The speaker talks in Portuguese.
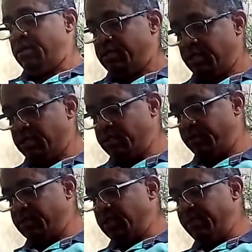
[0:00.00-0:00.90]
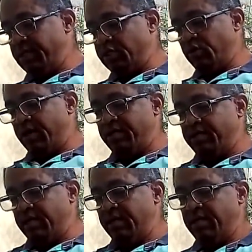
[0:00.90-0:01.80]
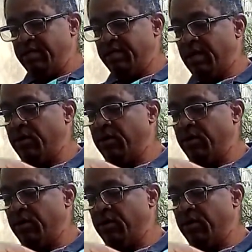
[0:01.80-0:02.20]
Isso aqui são as sementes que eu catei na